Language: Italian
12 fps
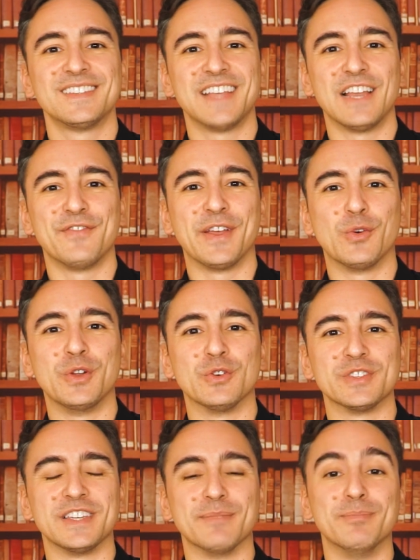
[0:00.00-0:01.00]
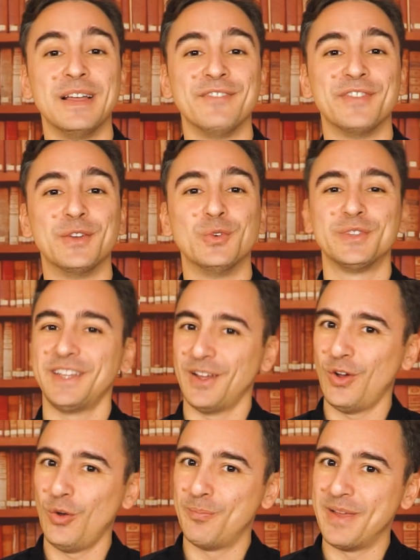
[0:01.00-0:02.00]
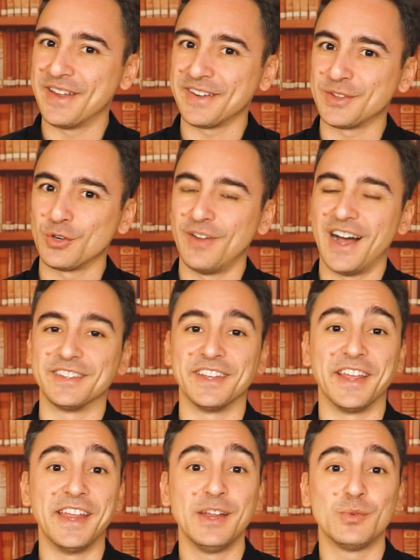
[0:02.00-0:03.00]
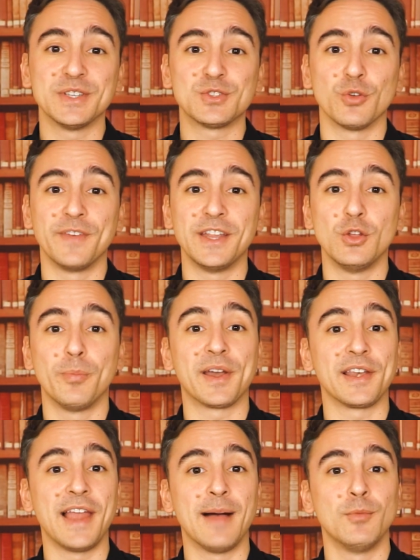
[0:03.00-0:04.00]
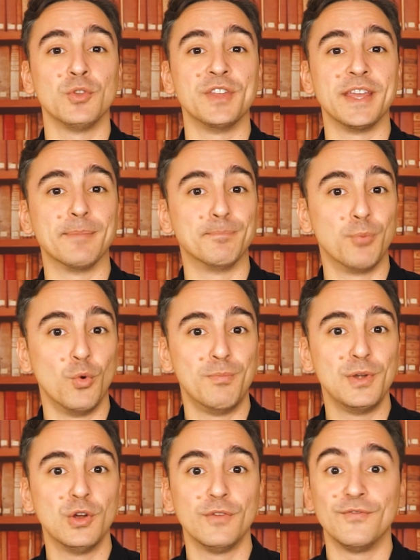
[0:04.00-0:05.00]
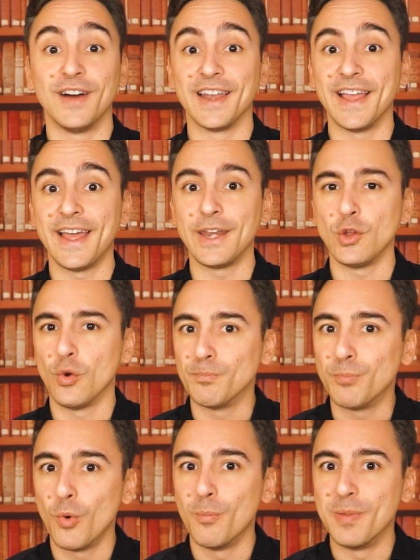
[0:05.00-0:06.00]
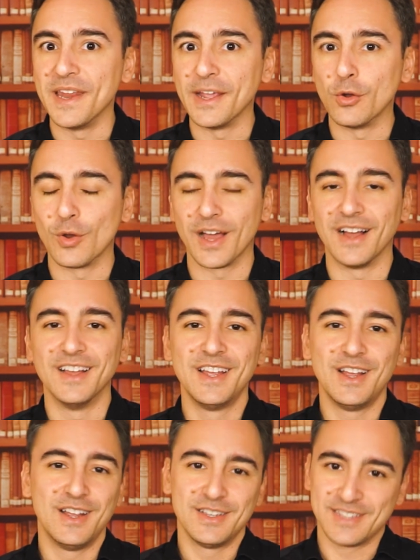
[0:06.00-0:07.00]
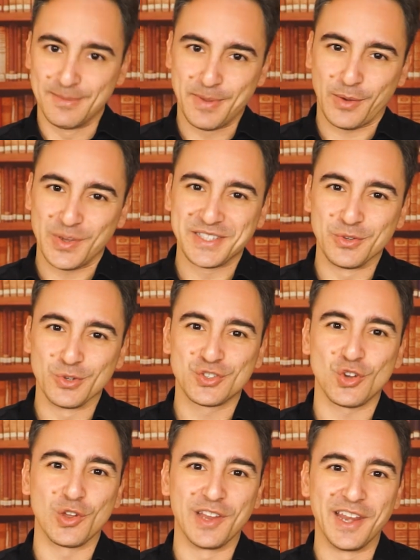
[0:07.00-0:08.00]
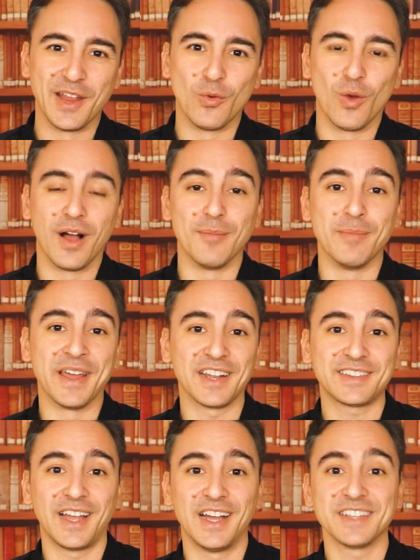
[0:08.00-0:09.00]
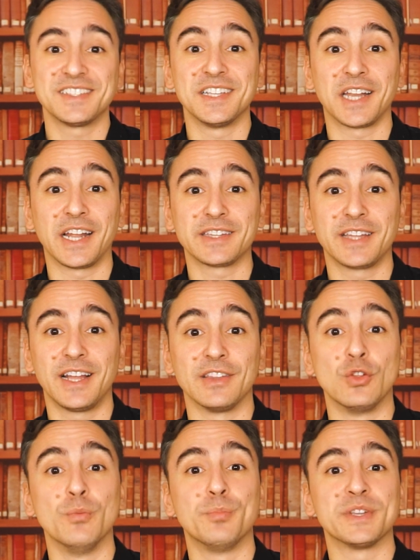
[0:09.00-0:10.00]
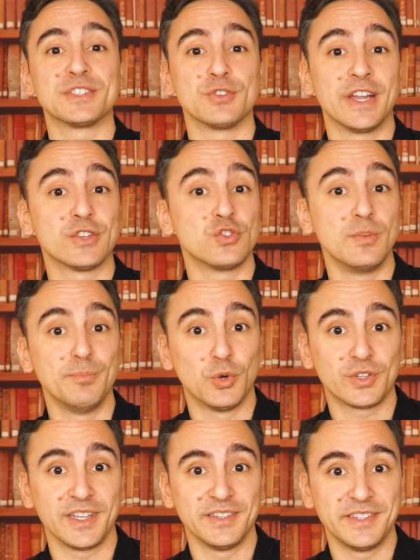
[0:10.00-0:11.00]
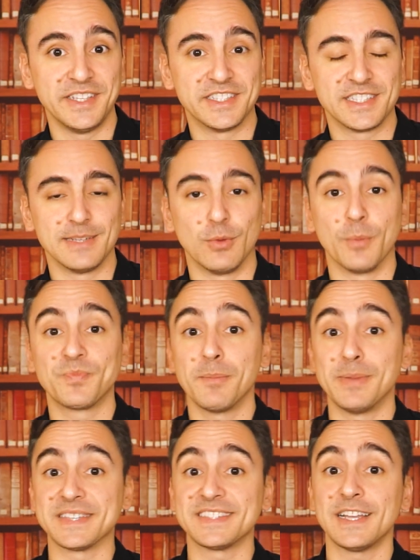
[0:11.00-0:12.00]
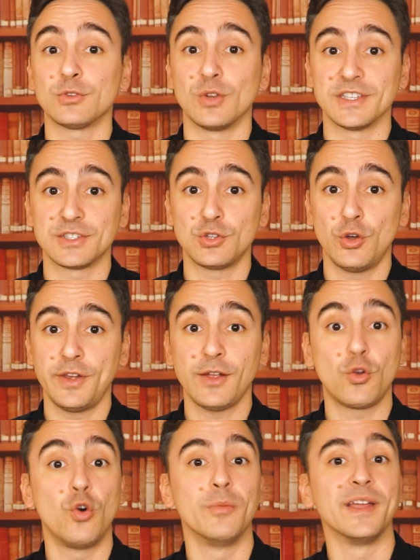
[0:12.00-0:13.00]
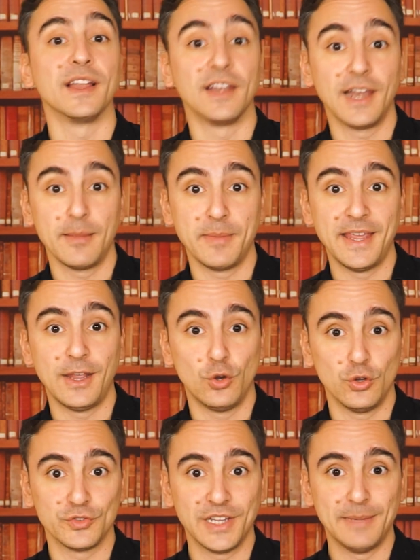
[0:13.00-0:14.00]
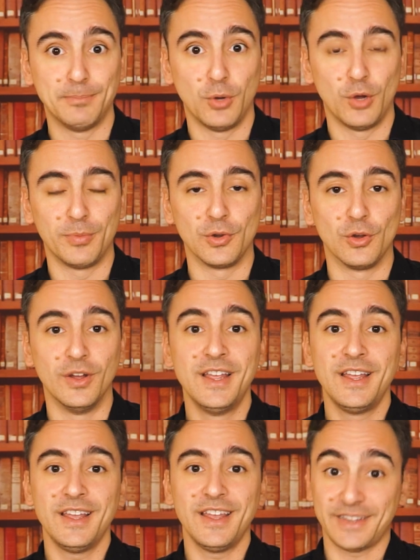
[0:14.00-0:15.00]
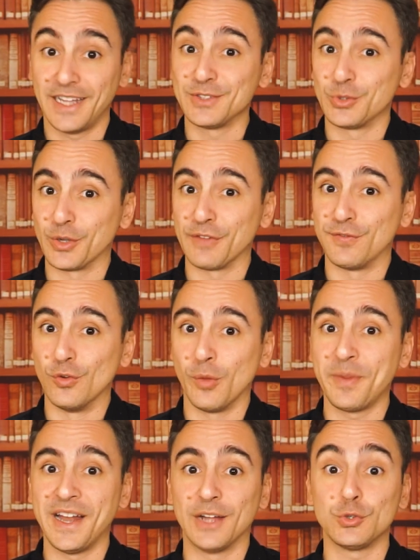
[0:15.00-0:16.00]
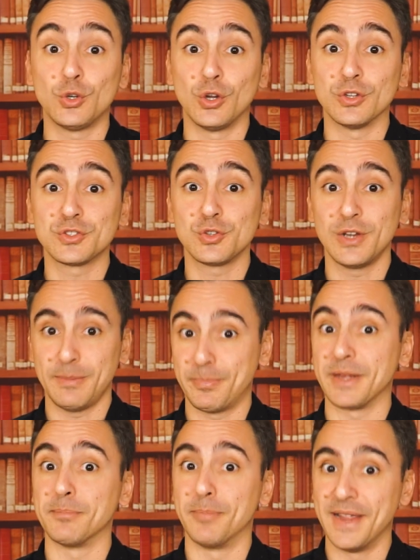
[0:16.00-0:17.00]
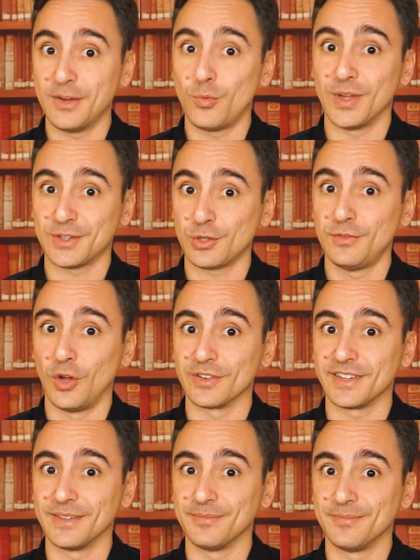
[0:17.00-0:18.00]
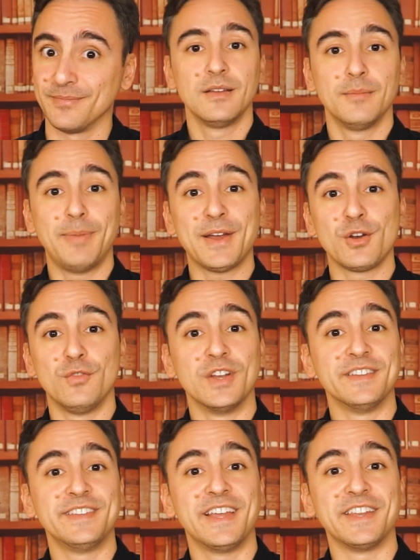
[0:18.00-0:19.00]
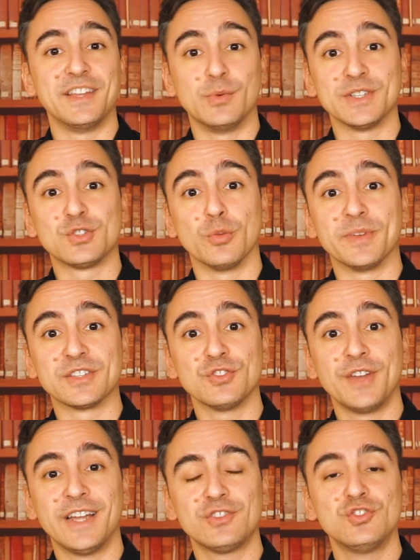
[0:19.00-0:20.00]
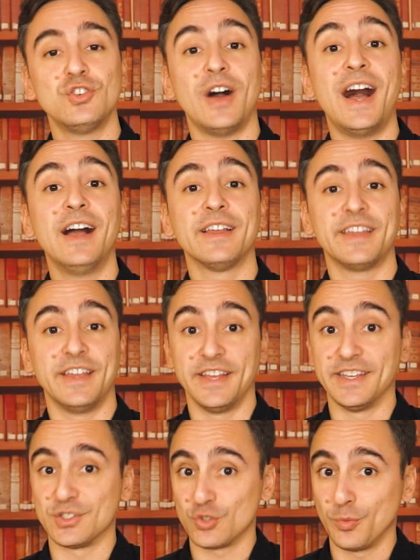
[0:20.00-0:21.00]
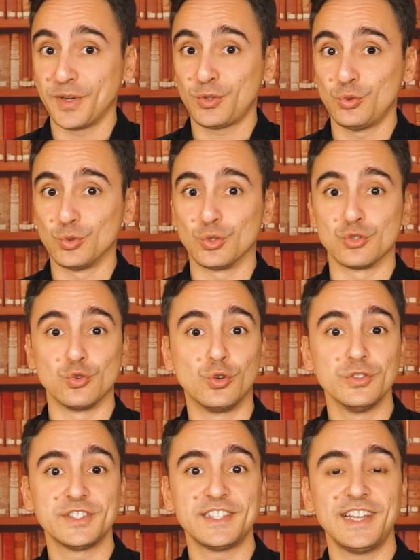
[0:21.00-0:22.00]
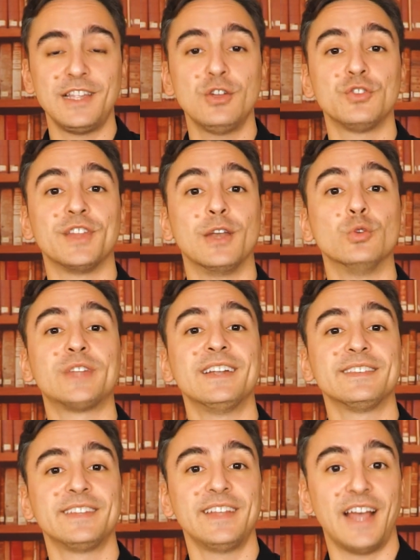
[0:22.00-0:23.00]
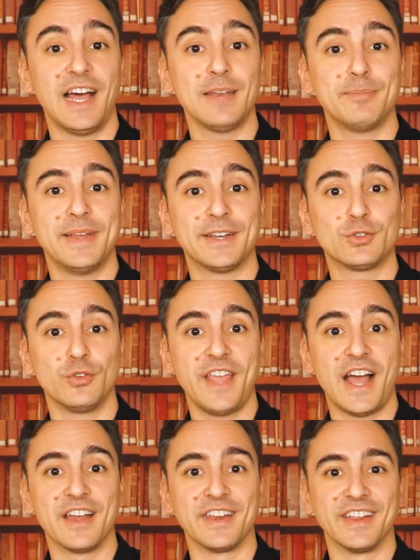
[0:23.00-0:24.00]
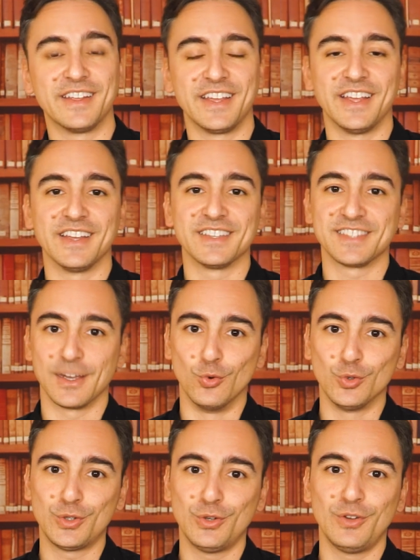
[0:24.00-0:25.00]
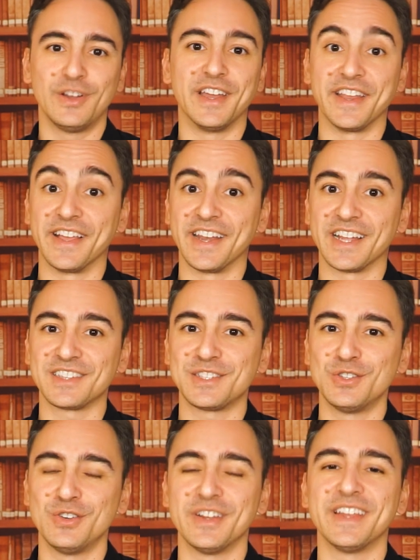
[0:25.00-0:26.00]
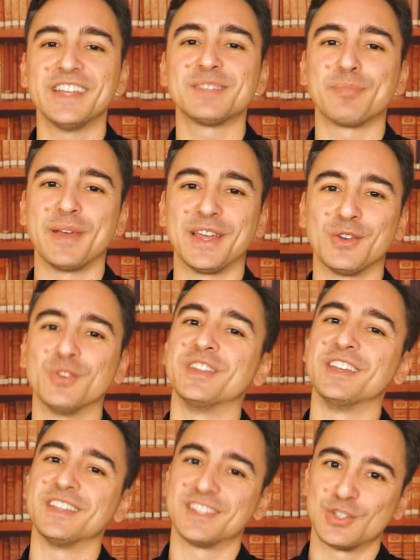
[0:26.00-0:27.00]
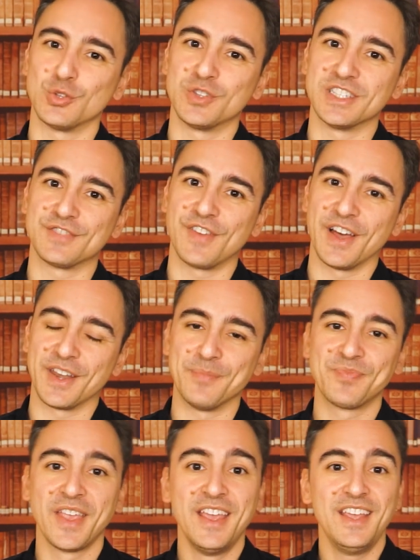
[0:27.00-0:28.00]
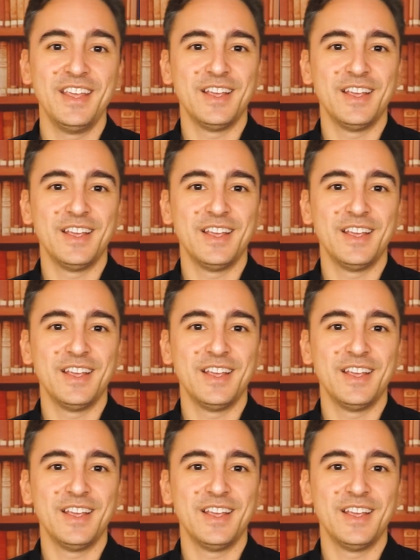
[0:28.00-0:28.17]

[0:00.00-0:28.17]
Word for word: Salve curiosi, benvenuti o ben ritrovati. In questo video parliamo di Publio Valerio Publicola. Sembra quasi uno scioglilingua, ma in realtà si tratta di un personaggio importantissimo, passato alla storia come l'amico del popolo, tanto che fu nominato console per ben quattro volte. Parlo volentieri di questo personaggio anche e soprattutto su consiglio dell'utente Alberto Viani, che saluto, ringrazio e spero di soddisfare.